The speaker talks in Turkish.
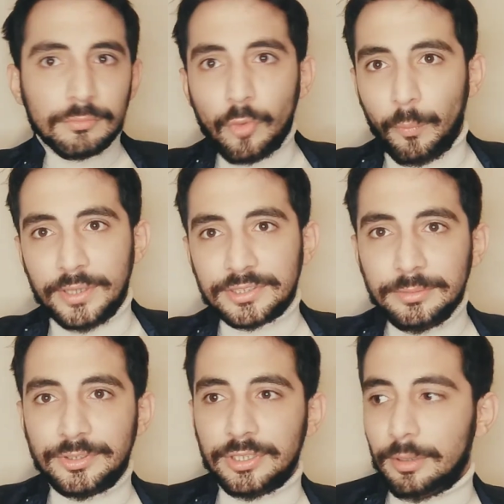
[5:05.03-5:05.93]
o başka
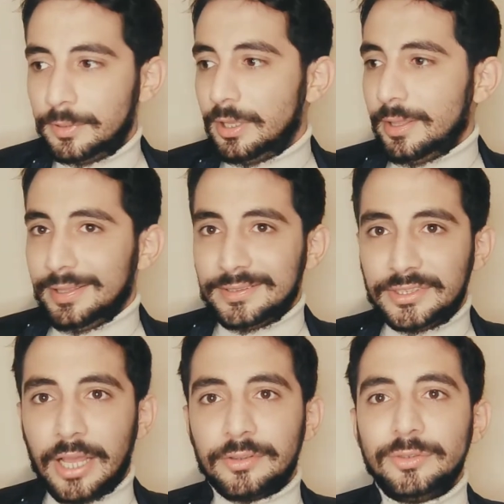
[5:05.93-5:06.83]
bir şey ama
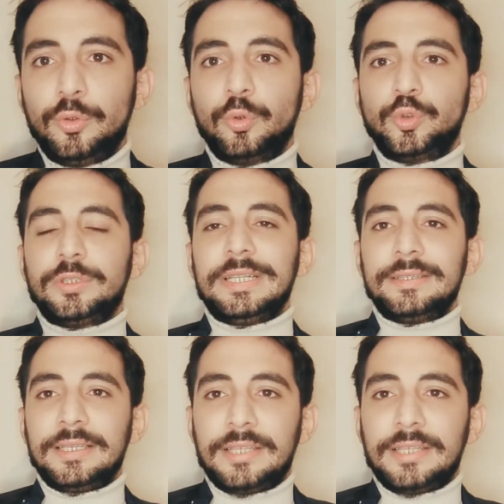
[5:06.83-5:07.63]
kendi görüşlerine,